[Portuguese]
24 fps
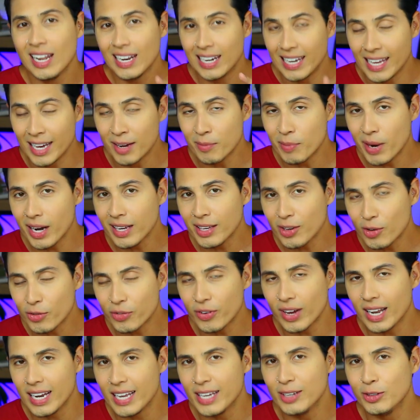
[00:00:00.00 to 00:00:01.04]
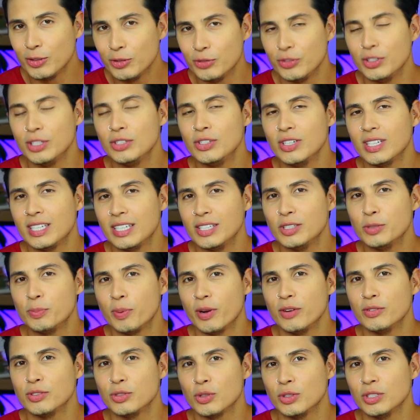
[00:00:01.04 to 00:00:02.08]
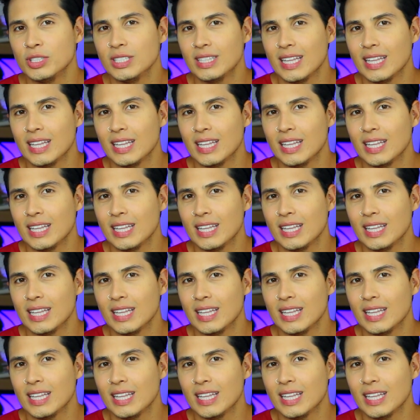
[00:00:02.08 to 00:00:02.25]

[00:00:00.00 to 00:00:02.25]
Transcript: Lembra que eu falei no vídeo aqui de previsões